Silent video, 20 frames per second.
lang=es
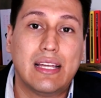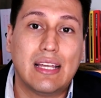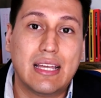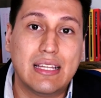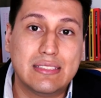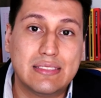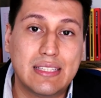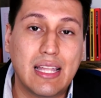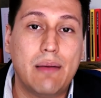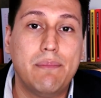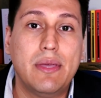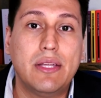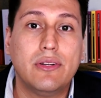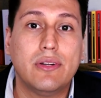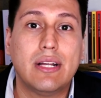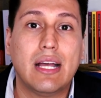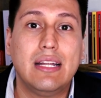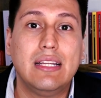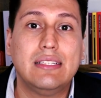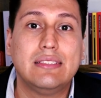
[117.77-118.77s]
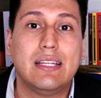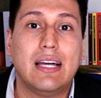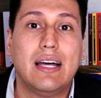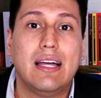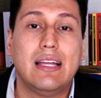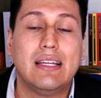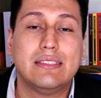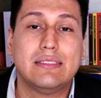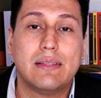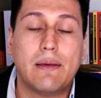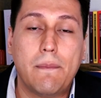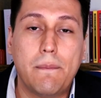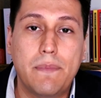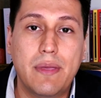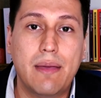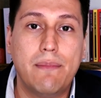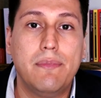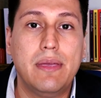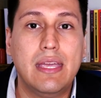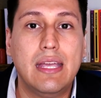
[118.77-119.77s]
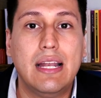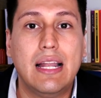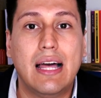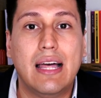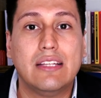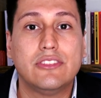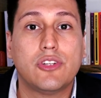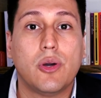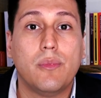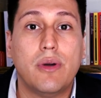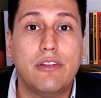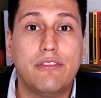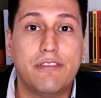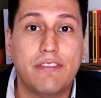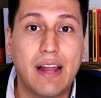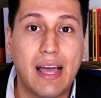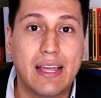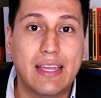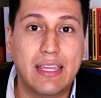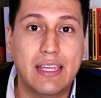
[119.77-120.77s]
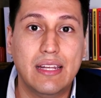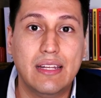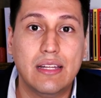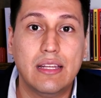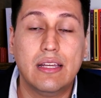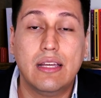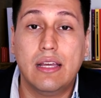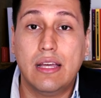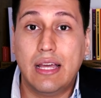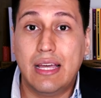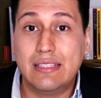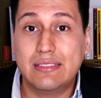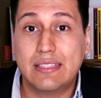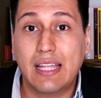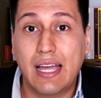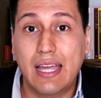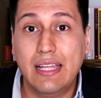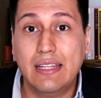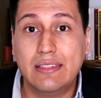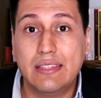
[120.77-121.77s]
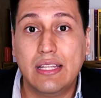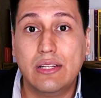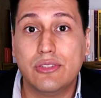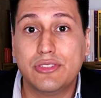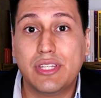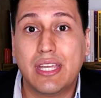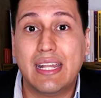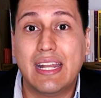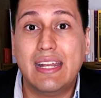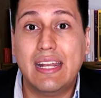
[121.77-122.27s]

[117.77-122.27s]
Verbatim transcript: que están bien organizadas, bien vigiladas como el fracking. Esta gente nos quiere